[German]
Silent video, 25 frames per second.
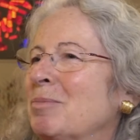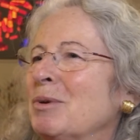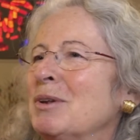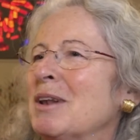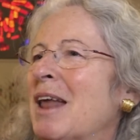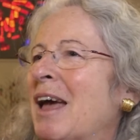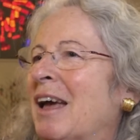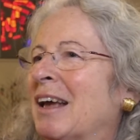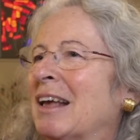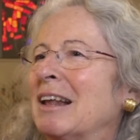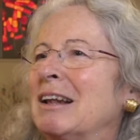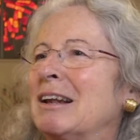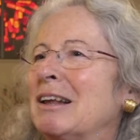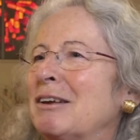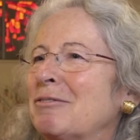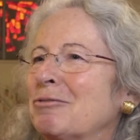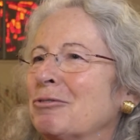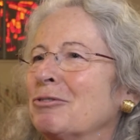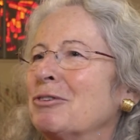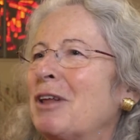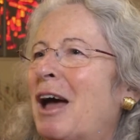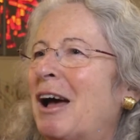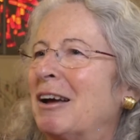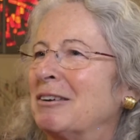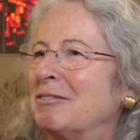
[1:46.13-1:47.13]
bin eigentlich
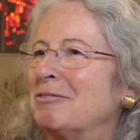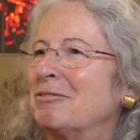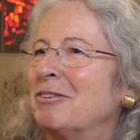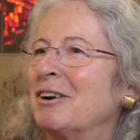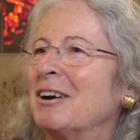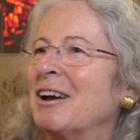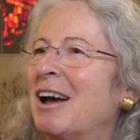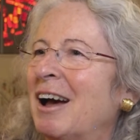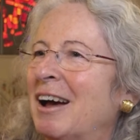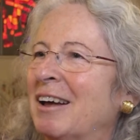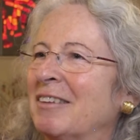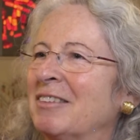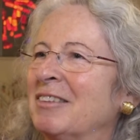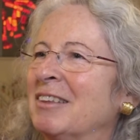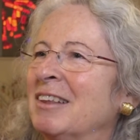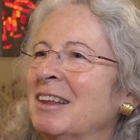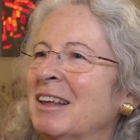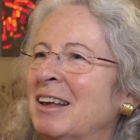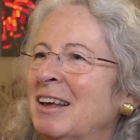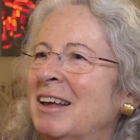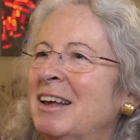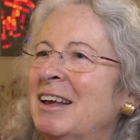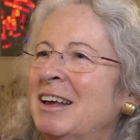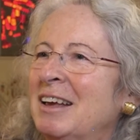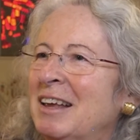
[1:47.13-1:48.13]
von Anfang an
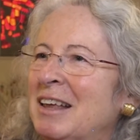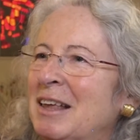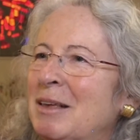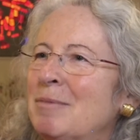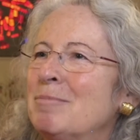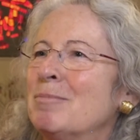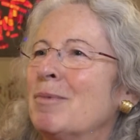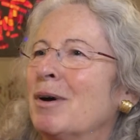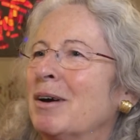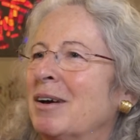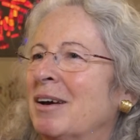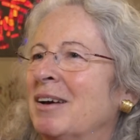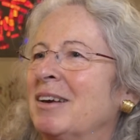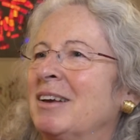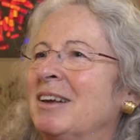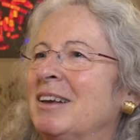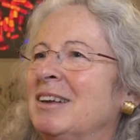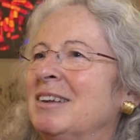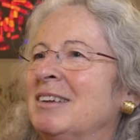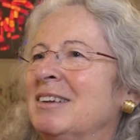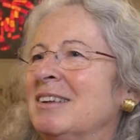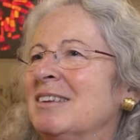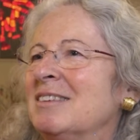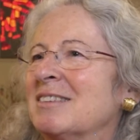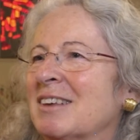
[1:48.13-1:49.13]
immer
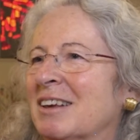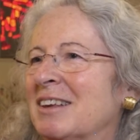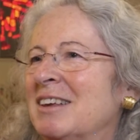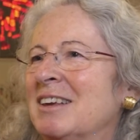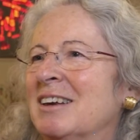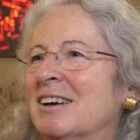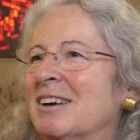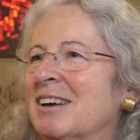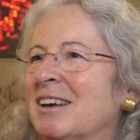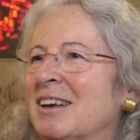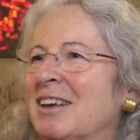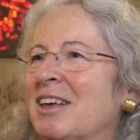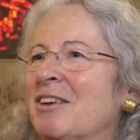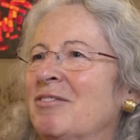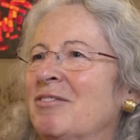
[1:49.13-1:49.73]
in dieser Kirche